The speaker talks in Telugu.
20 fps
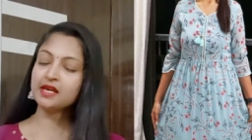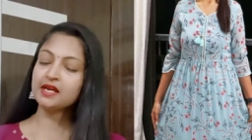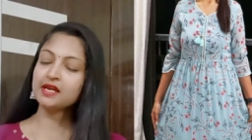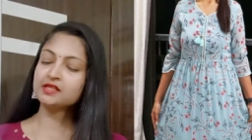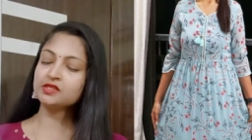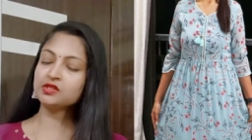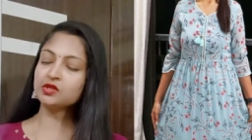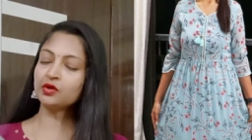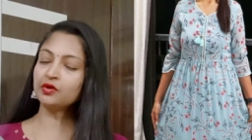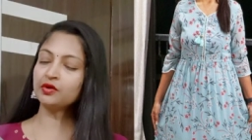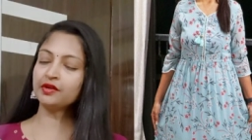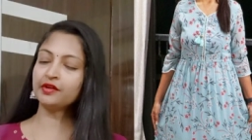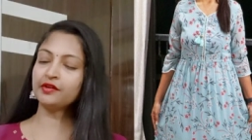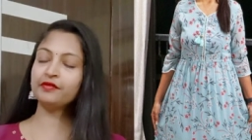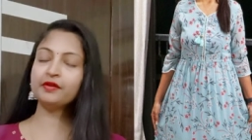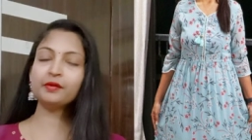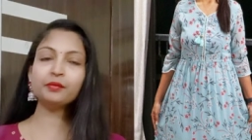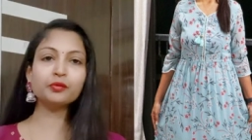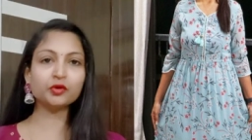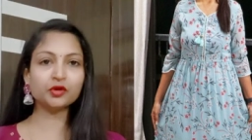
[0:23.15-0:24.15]
సో ఇవి
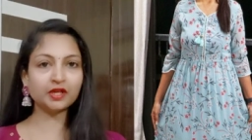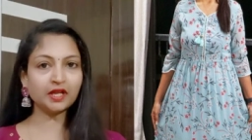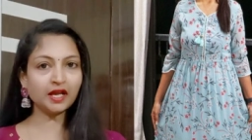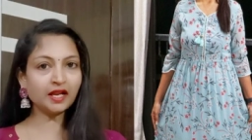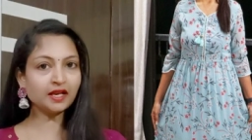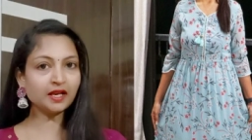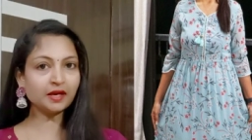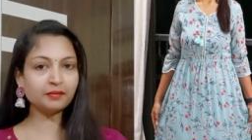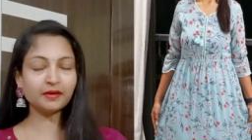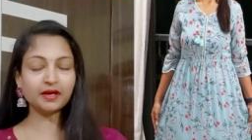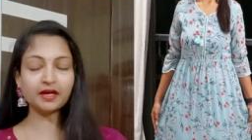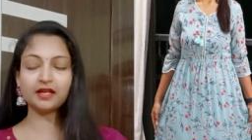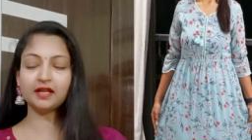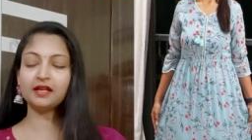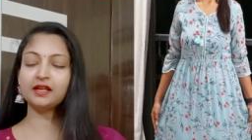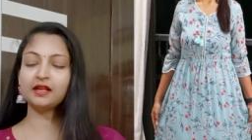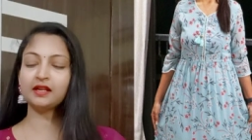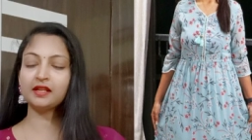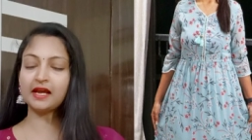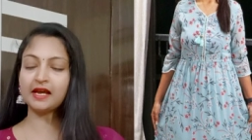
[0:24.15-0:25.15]
బుట్టాలు అనమాట
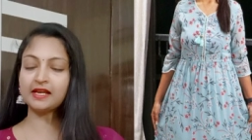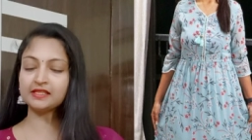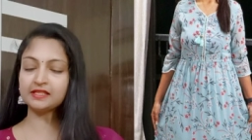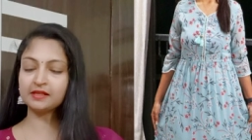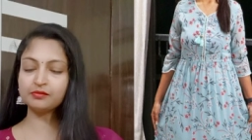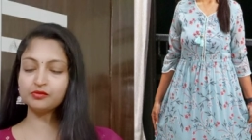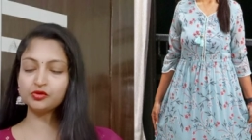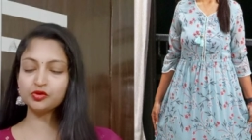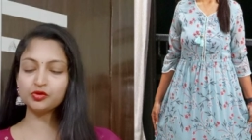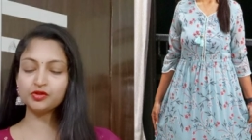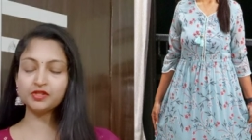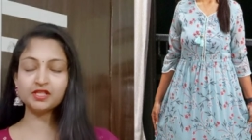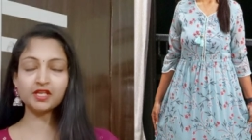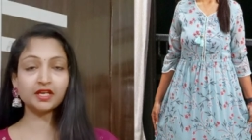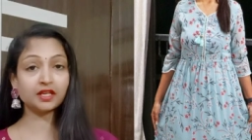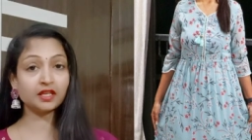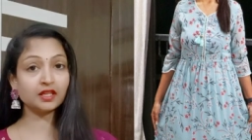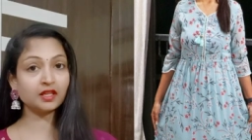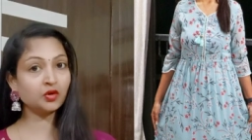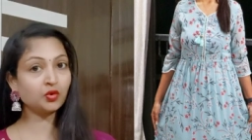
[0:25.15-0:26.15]
నేను లాస్ట్ టైం చూపించాను
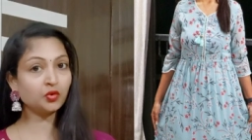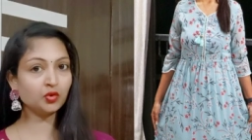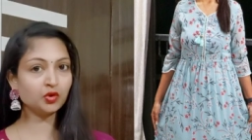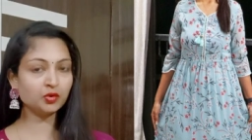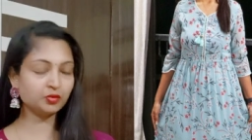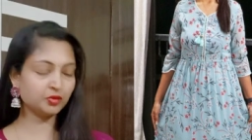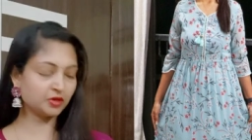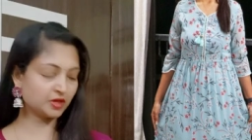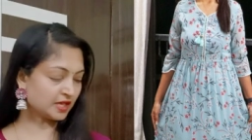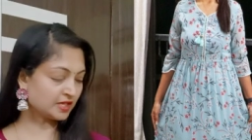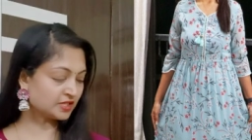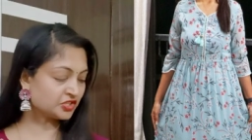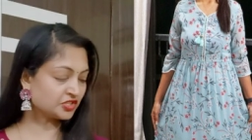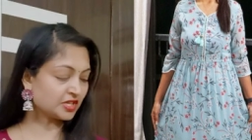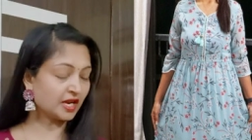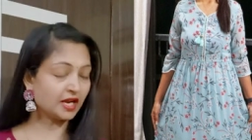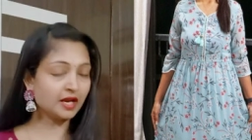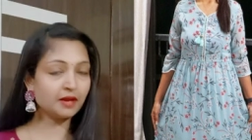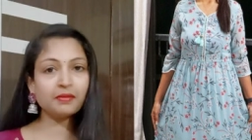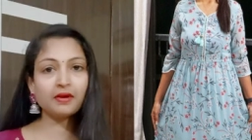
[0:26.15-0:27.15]
కదా గోల్డ్ బుట్టాస్
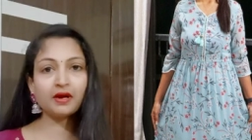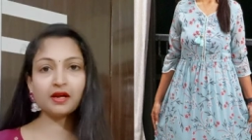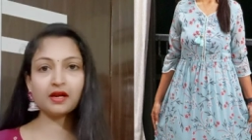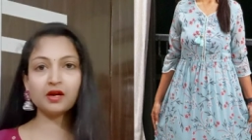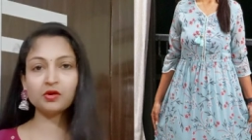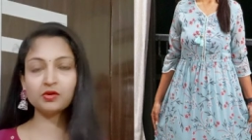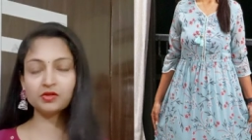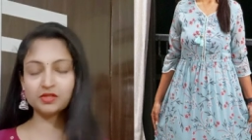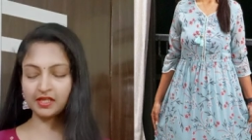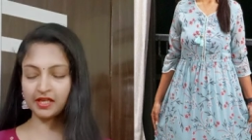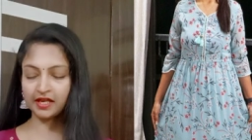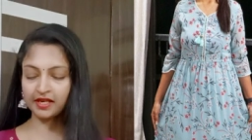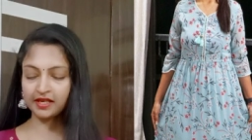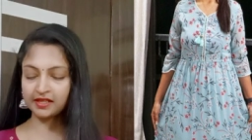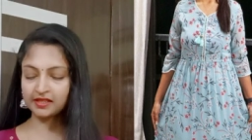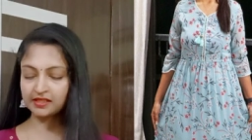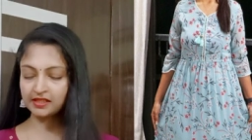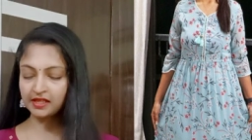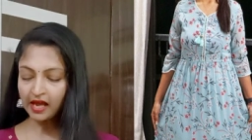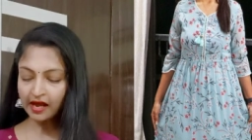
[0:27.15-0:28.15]
చాలా బాగా
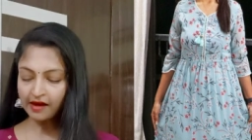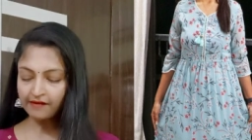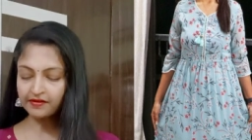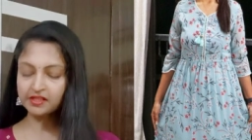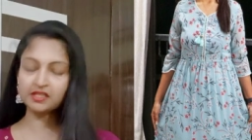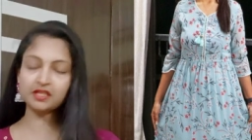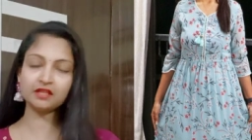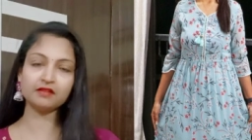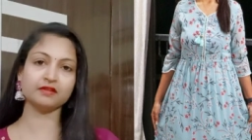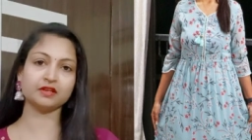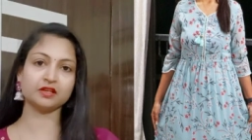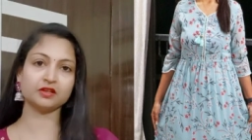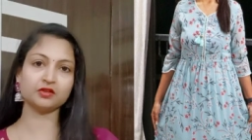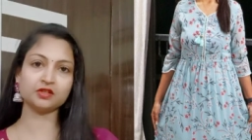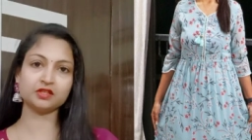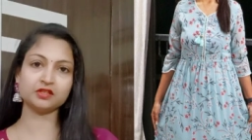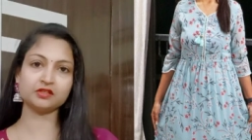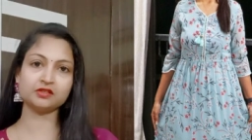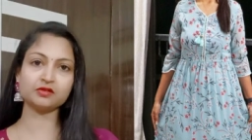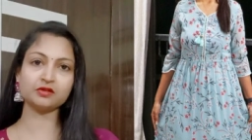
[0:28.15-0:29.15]
వచ్చాయనేసి అవి సిల్వర్లో
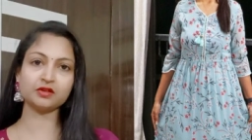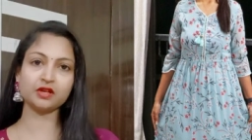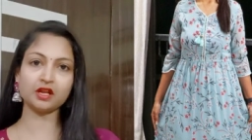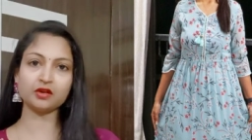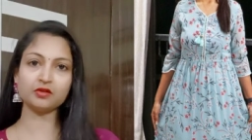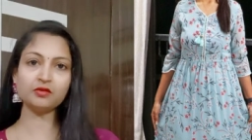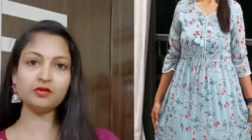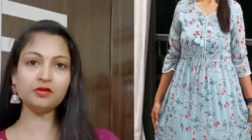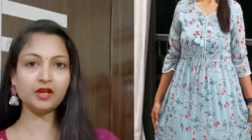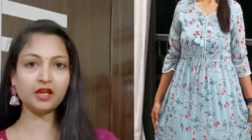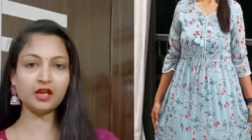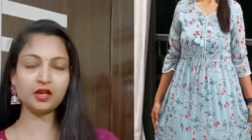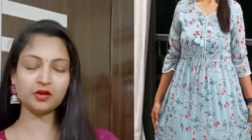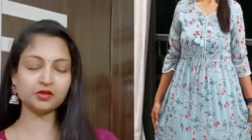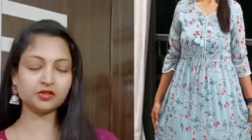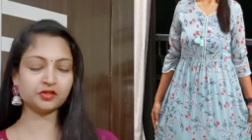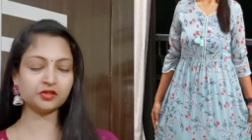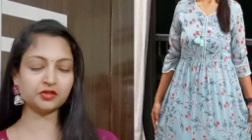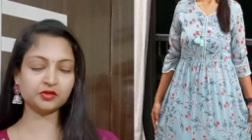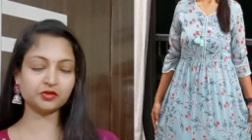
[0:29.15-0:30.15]
తీసుకున్నాను ఎలా
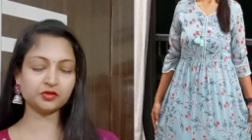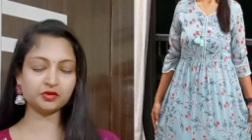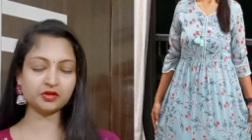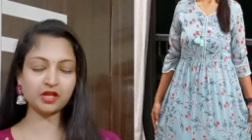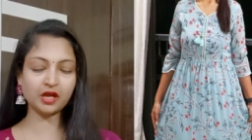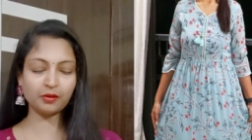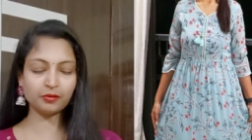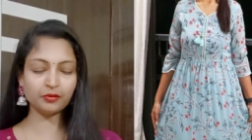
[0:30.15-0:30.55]
వస్తుందో చూద్దాము